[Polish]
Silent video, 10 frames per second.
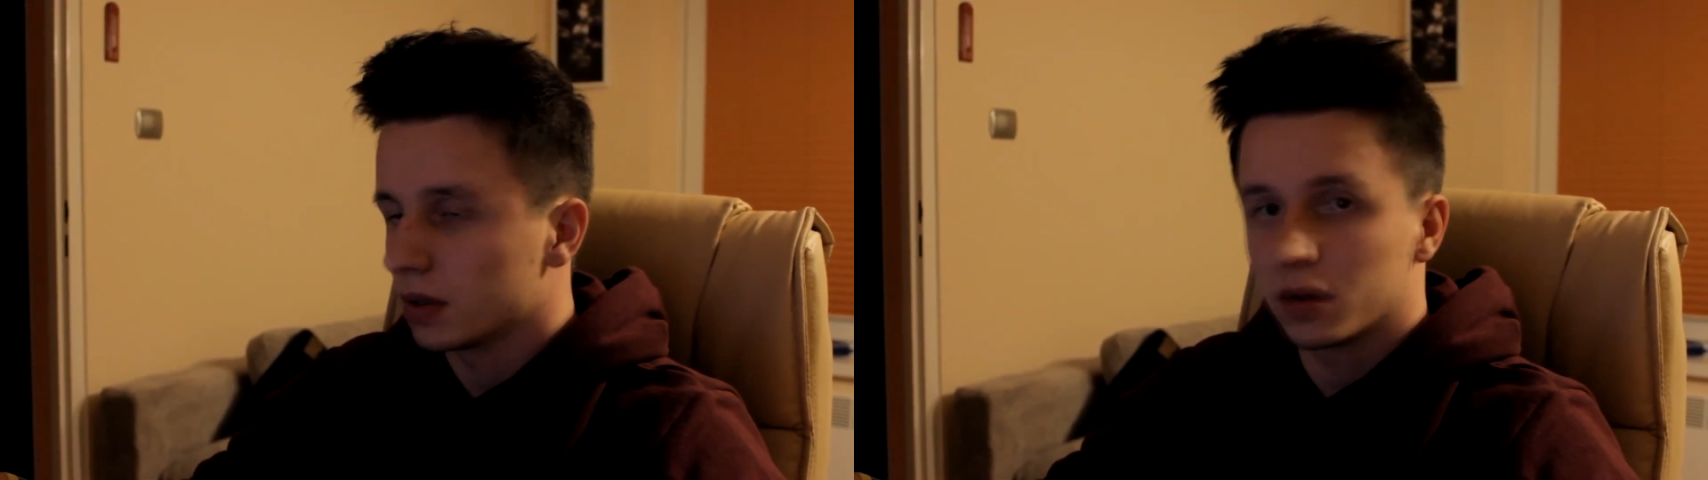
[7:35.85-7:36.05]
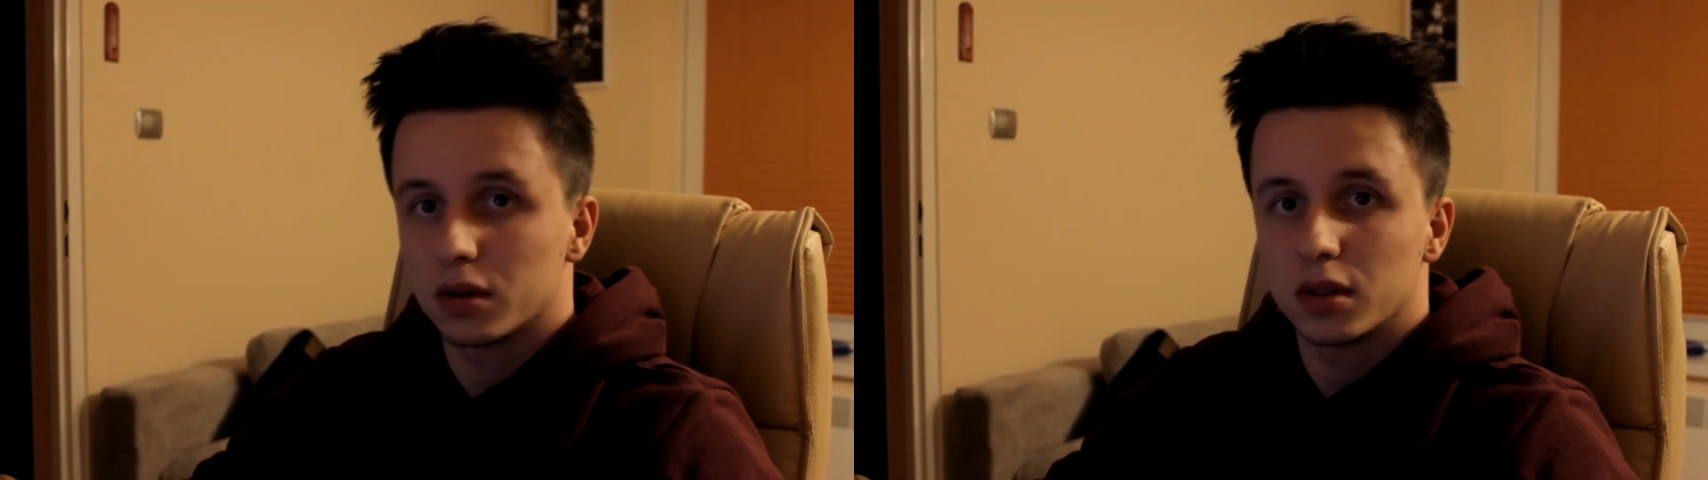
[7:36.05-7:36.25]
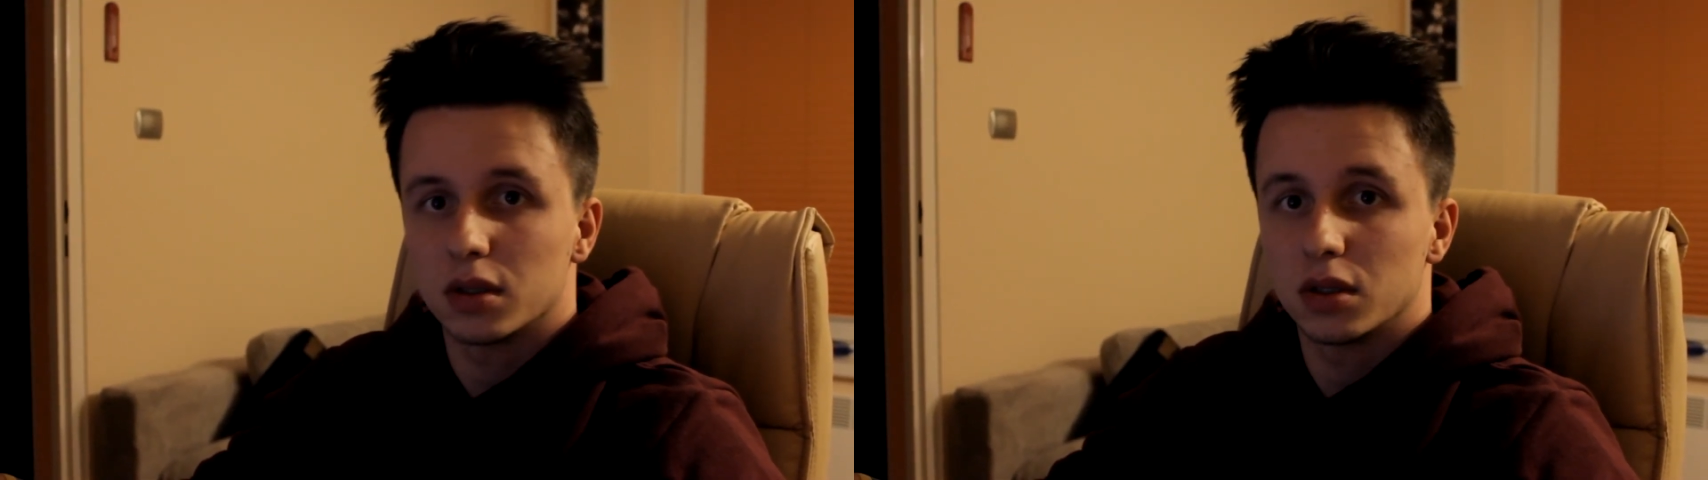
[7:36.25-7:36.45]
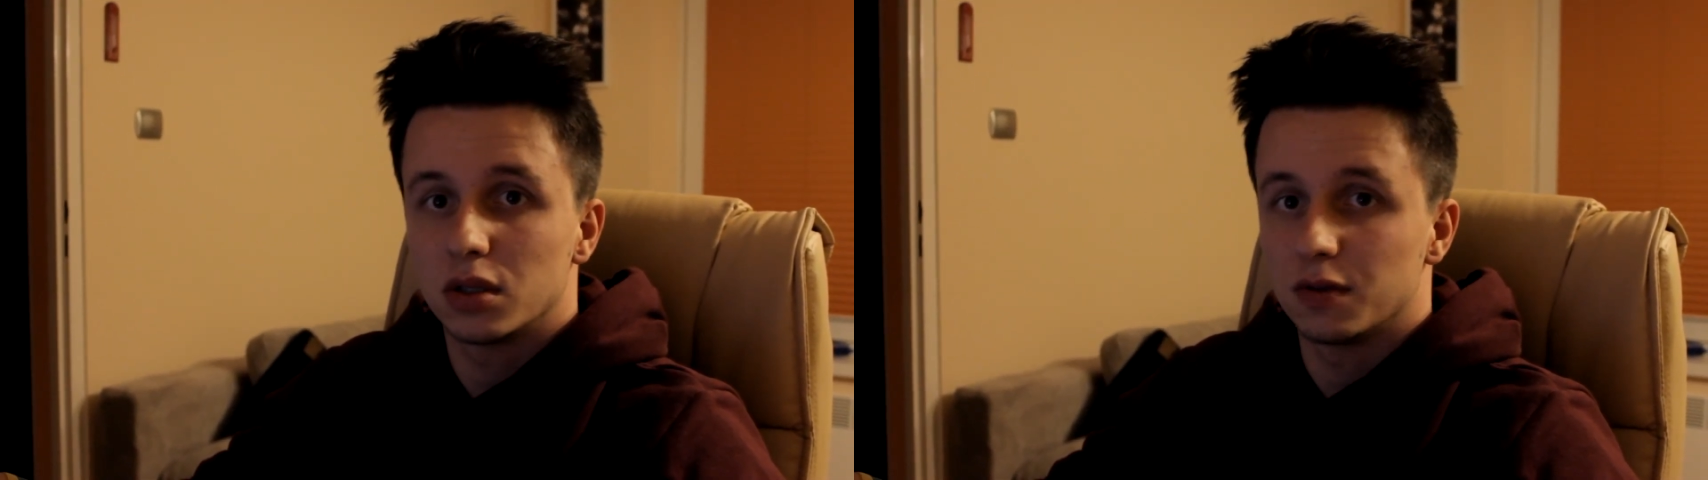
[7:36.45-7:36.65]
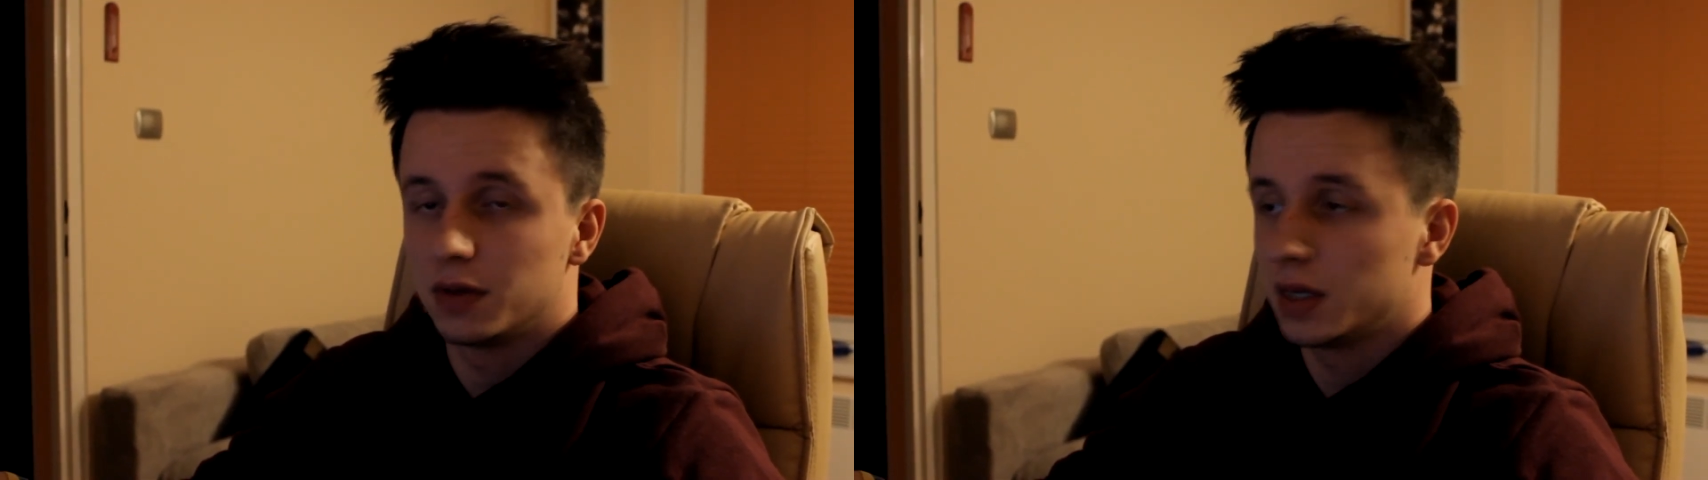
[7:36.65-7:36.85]
do
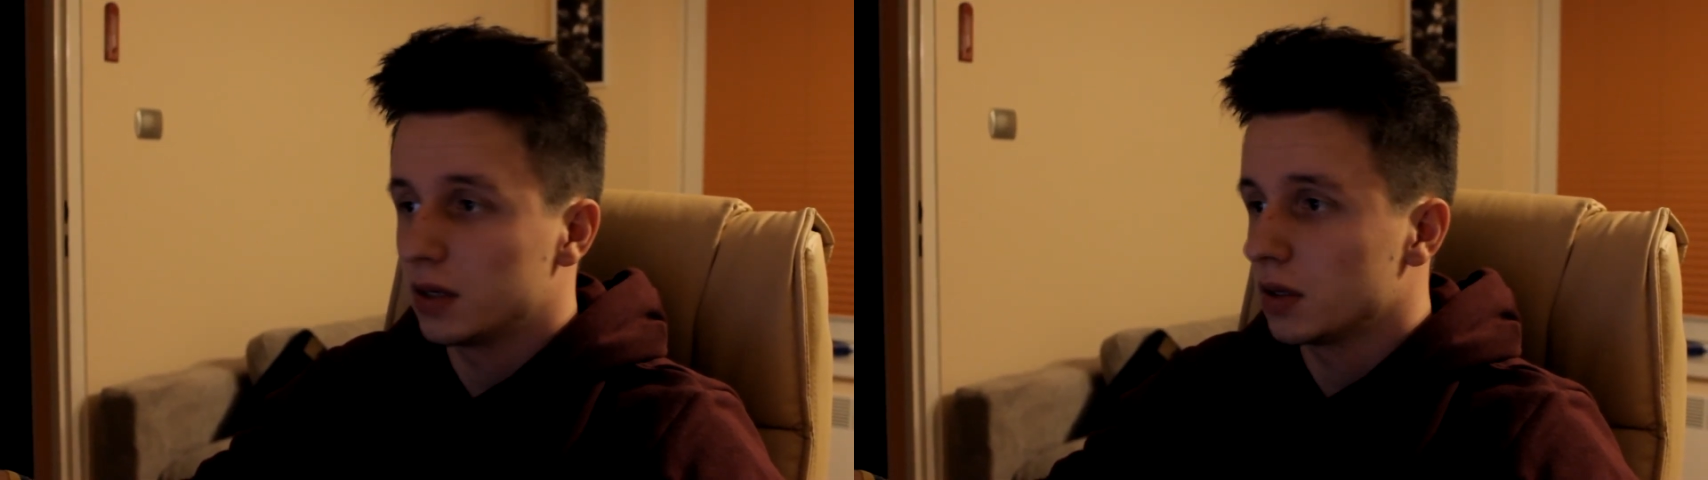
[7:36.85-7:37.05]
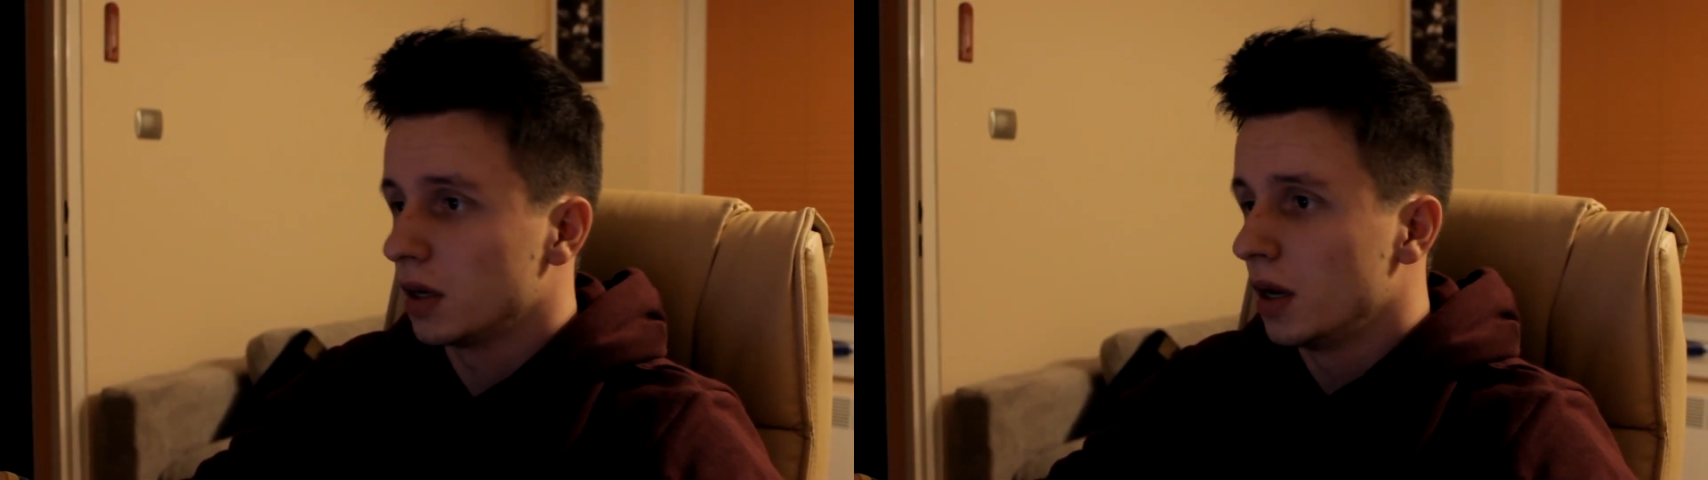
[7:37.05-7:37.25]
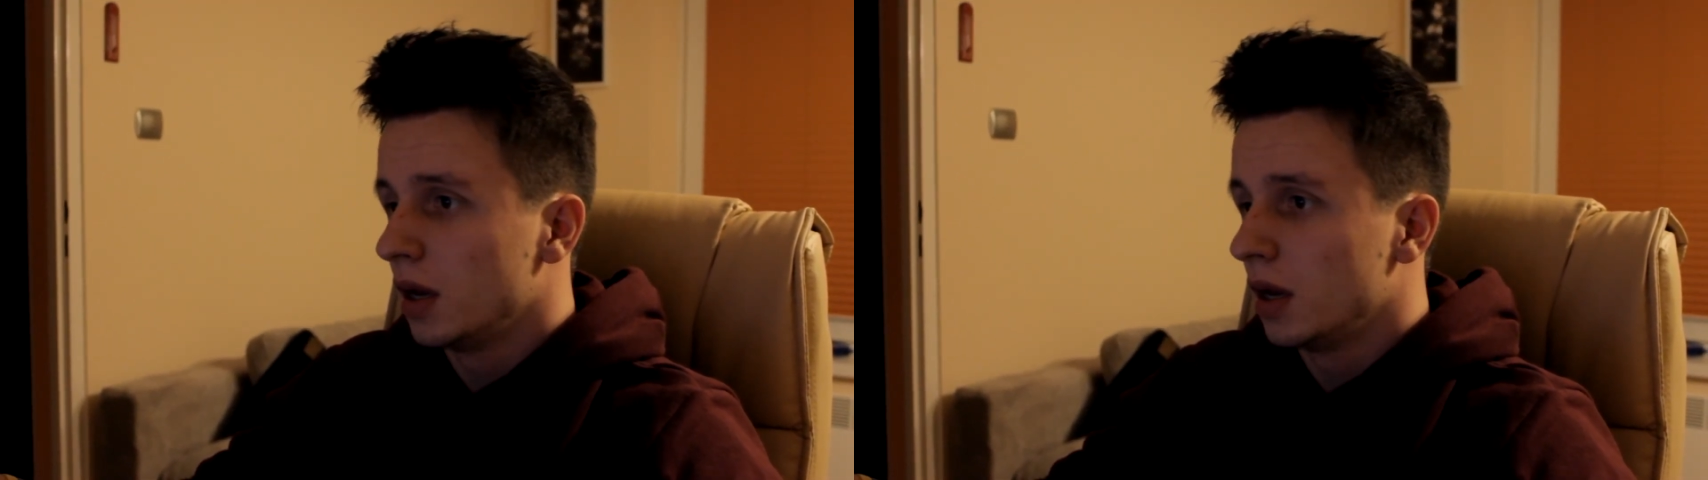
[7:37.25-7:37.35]
edycji wideo.